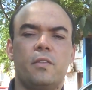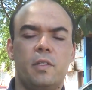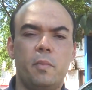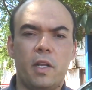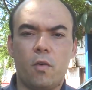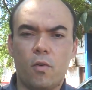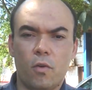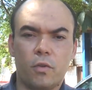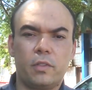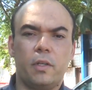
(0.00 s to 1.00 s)
você
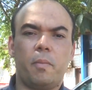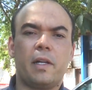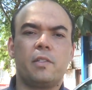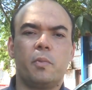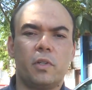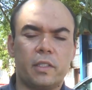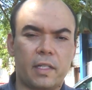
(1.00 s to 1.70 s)
brincou, você participou das